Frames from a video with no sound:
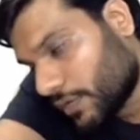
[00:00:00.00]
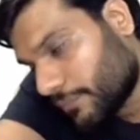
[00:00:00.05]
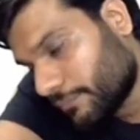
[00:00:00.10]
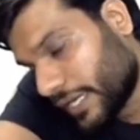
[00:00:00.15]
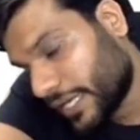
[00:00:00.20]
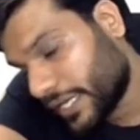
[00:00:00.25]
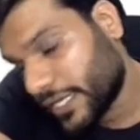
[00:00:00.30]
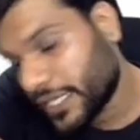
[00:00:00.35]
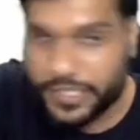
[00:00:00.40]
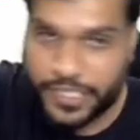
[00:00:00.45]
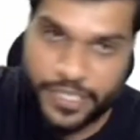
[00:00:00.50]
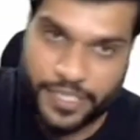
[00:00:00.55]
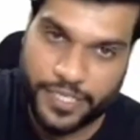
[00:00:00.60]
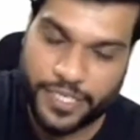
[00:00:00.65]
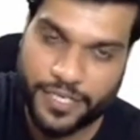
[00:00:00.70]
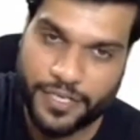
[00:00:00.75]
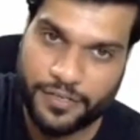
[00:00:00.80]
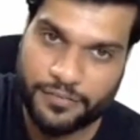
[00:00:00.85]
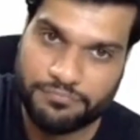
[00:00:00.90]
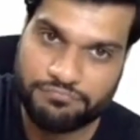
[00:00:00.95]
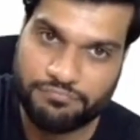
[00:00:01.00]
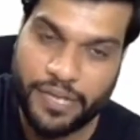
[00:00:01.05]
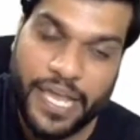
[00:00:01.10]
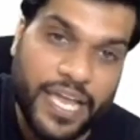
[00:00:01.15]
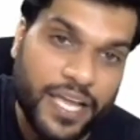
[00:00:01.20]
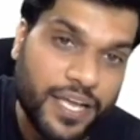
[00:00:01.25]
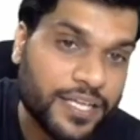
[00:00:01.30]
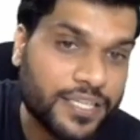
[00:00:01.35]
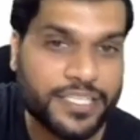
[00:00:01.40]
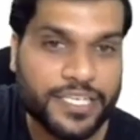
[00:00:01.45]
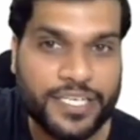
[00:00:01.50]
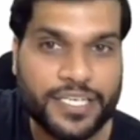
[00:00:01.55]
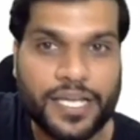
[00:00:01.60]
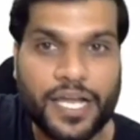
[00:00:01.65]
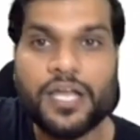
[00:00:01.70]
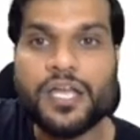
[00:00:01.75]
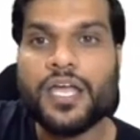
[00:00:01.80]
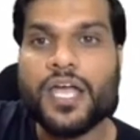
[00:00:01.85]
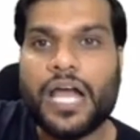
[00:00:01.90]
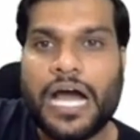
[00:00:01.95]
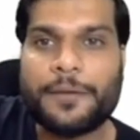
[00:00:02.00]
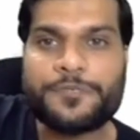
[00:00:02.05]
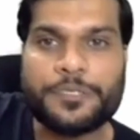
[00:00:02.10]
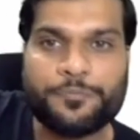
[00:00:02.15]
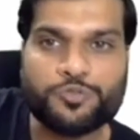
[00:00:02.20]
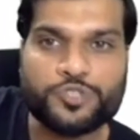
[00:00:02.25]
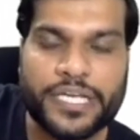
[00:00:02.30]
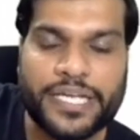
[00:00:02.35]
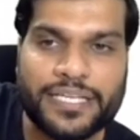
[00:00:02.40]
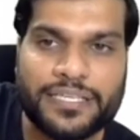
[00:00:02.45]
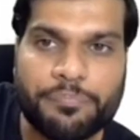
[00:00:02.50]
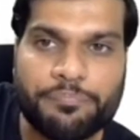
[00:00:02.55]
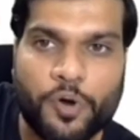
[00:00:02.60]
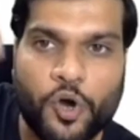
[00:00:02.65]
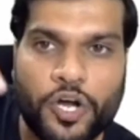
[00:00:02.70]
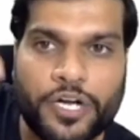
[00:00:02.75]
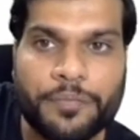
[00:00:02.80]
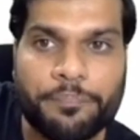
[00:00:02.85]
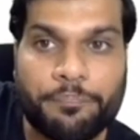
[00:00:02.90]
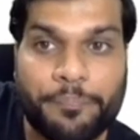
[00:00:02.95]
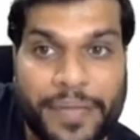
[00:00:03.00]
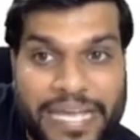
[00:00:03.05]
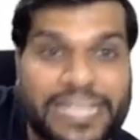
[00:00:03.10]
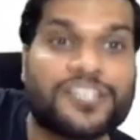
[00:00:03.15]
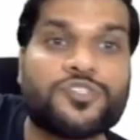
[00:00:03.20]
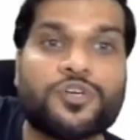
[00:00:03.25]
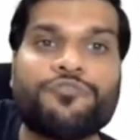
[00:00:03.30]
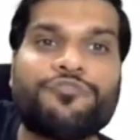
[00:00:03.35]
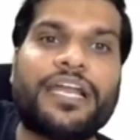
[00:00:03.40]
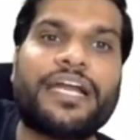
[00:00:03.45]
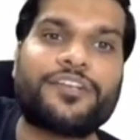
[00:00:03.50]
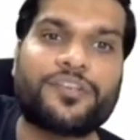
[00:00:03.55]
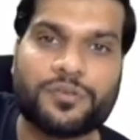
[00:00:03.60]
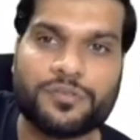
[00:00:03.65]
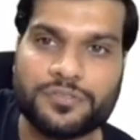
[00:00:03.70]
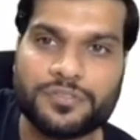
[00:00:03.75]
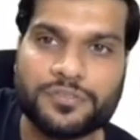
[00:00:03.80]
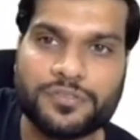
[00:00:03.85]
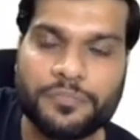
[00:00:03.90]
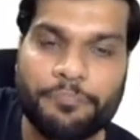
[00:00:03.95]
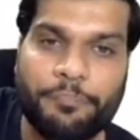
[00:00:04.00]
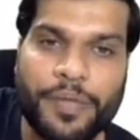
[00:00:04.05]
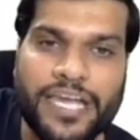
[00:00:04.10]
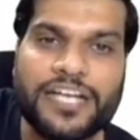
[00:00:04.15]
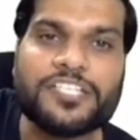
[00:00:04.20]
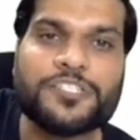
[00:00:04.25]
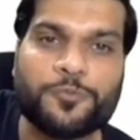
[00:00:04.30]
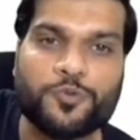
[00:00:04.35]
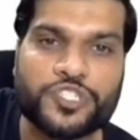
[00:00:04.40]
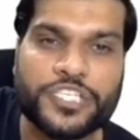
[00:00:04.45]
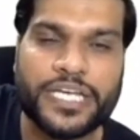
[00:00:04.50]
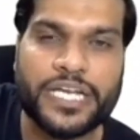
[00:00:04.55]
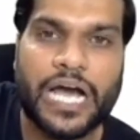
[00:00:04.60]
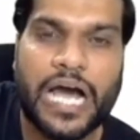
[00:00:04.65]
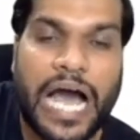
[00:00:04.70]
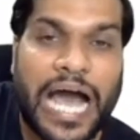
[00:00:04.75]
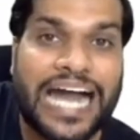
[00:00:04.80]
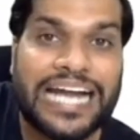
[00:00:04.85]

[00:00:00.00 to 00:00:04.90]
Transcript: मैं गलती कर गया मैं एक गलती कर गया आपसे पूछा गया था बॉन्ड पेयर ऑफ इलेक्ट्रॉन्स पेयर पूछे ना